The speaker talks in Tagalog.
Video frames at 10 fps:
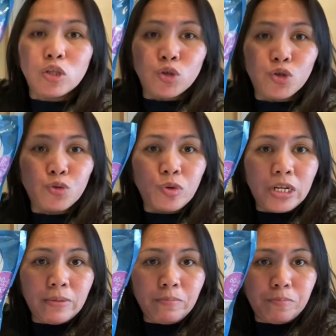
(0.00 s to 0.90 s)

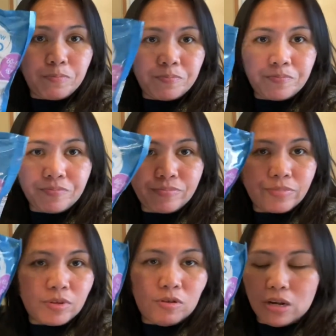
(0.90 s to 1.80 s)
Shrimp,
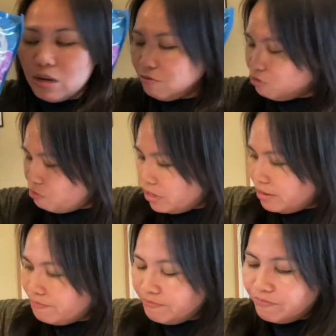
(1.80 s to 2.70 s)
oh I love shrimp.